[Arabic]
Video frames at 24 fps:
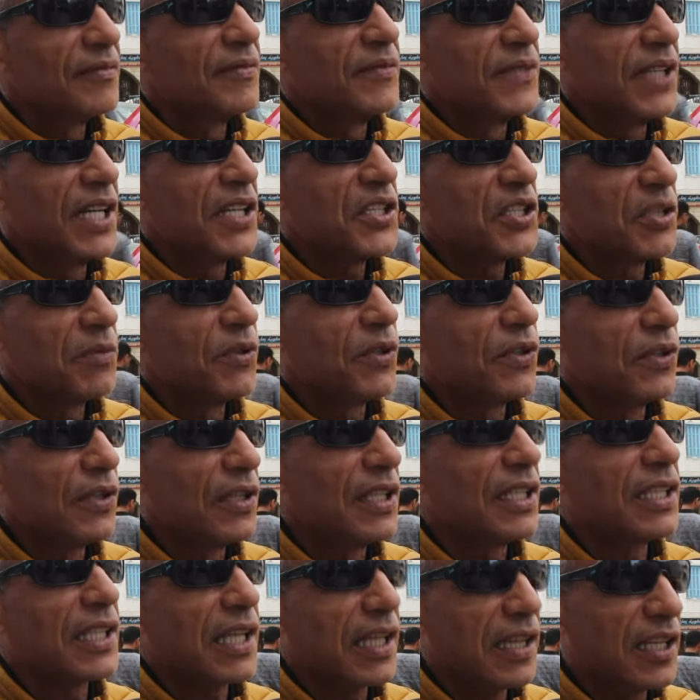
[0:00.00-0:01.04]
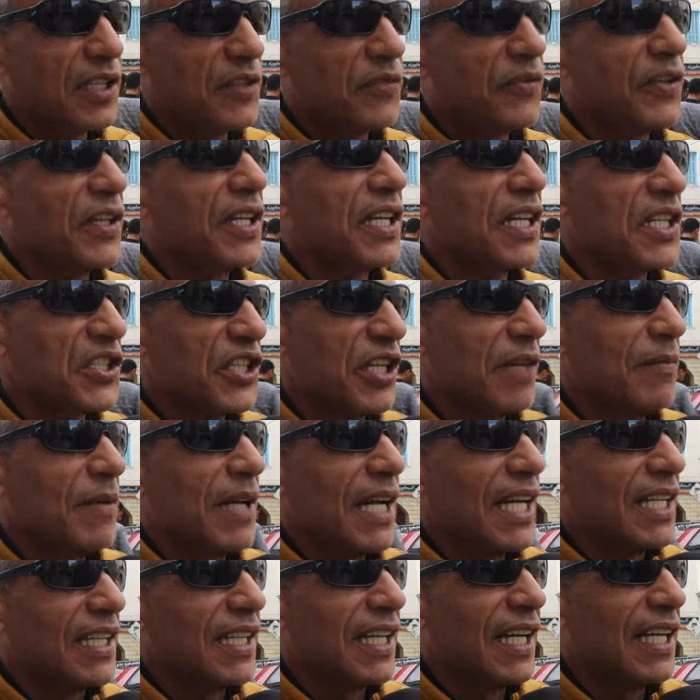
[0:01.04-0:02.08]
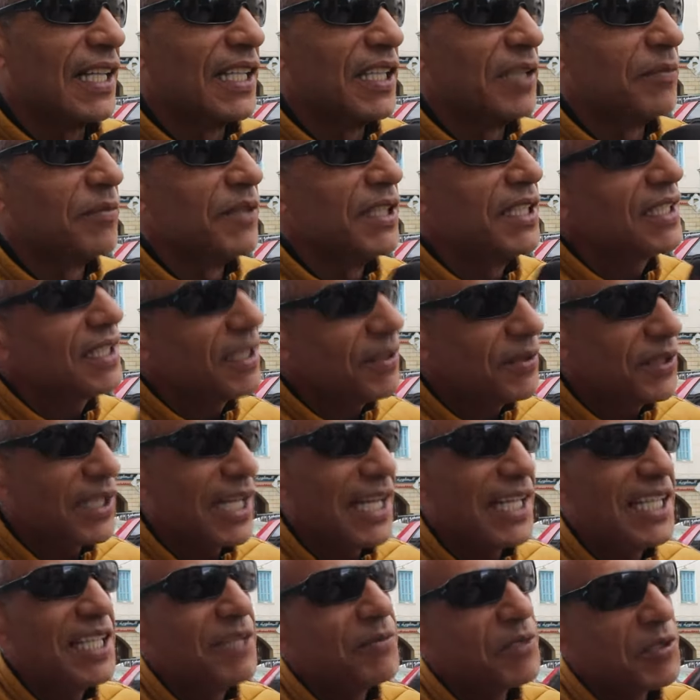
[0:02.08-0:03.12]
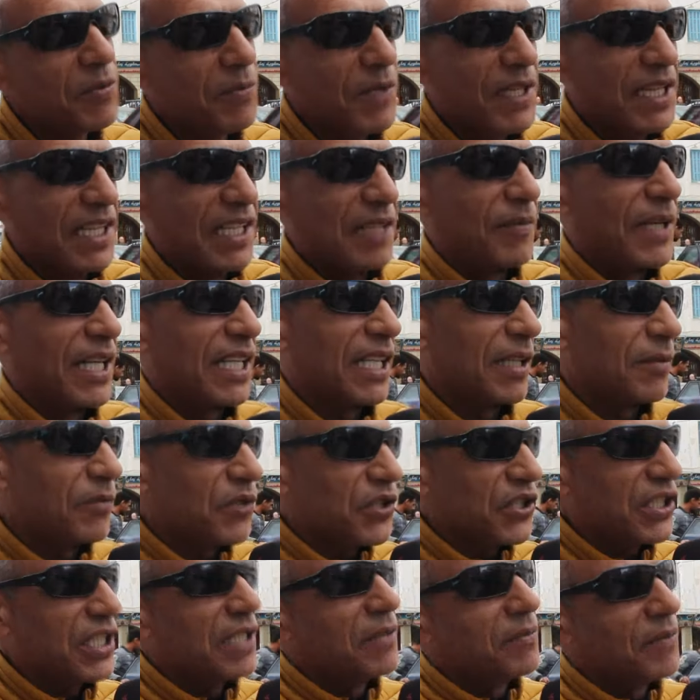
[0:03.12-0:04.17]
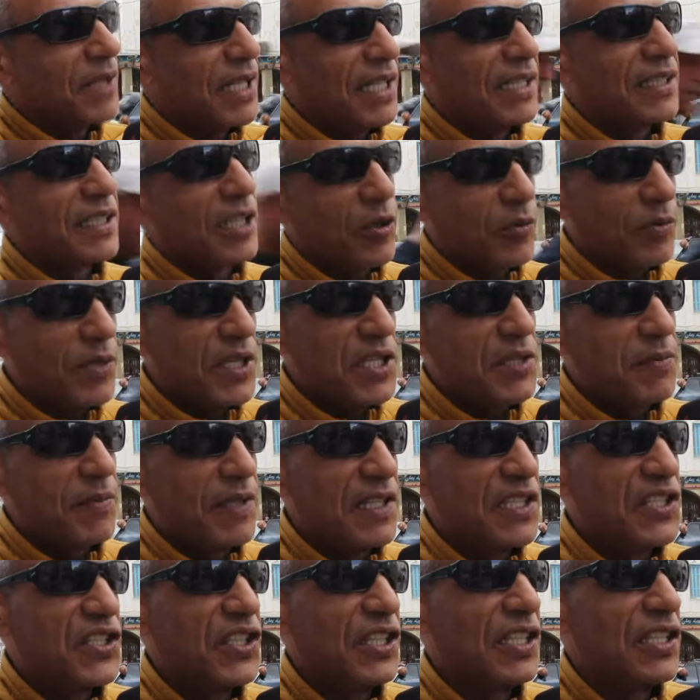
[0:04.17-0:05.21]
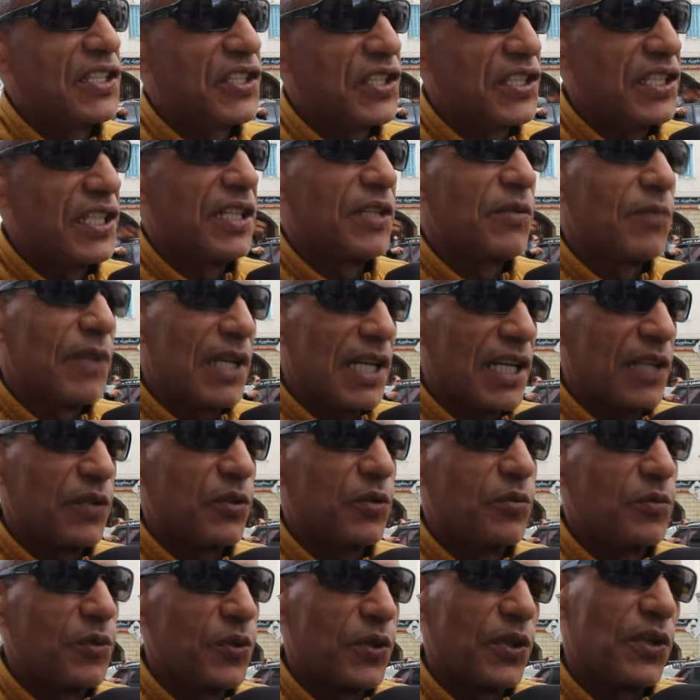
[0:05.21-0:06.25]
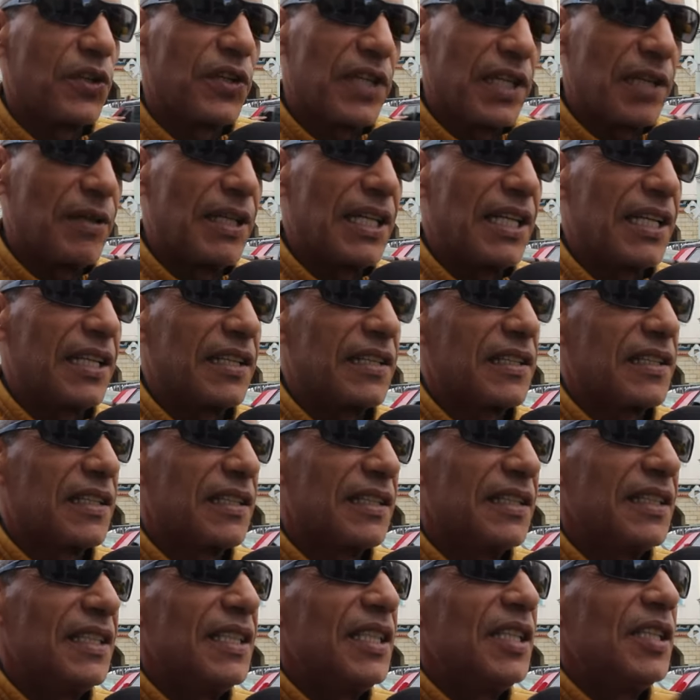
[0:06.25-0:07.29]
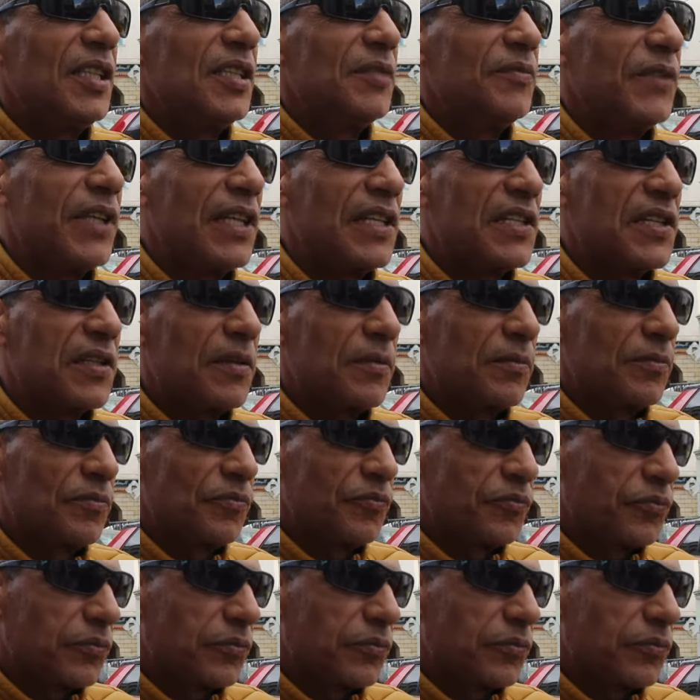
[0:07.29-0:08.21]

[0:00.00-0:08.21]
نجم نقول لك خذيت فكره شامله على التعليم تو التعليم تبدل معناتها مش كيما تو بالنسبه للجيل الجديد ولات امور اخرى ولات آه، قبل ما ندخل